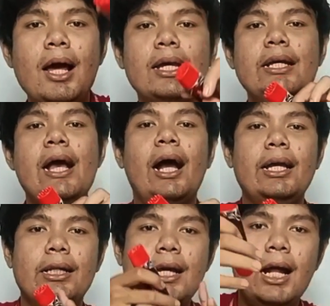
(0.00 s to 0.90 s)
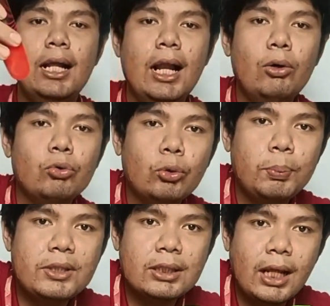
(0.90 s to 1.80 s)
lagi yang ini adalah untuk
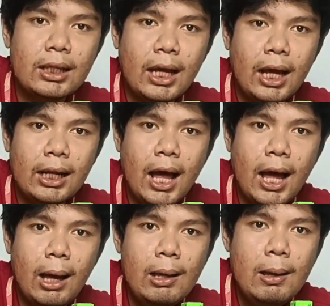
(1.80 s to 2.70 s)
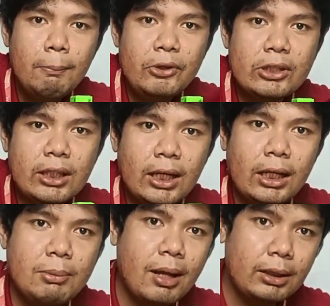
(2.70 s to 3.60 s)
pijitannya nah
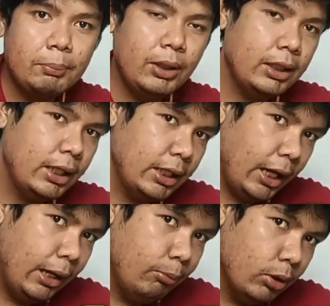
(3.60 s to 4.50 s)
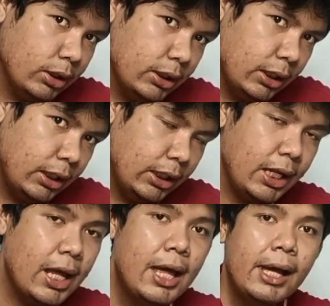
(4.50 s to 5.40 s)
pijitannya ini mantep nih jadi kayak buat di sini
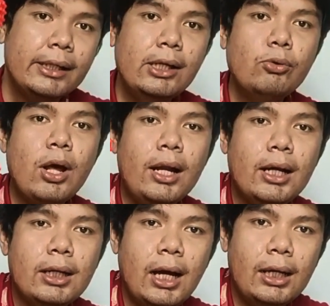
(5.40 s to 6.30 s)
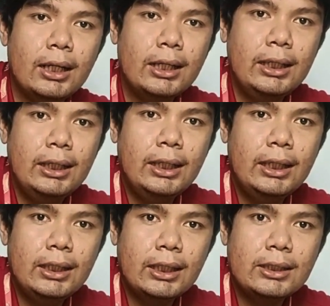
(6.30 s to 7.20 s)
jadi dia udah ada ada
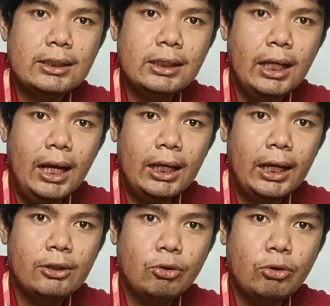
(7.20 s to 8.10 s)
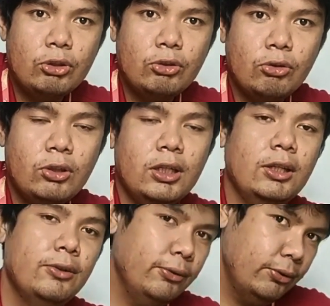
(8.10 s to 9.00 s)
gigi giginya di sini ya kayak jeruji jeruji
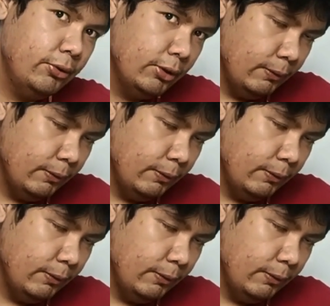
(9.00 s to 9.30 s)
gitu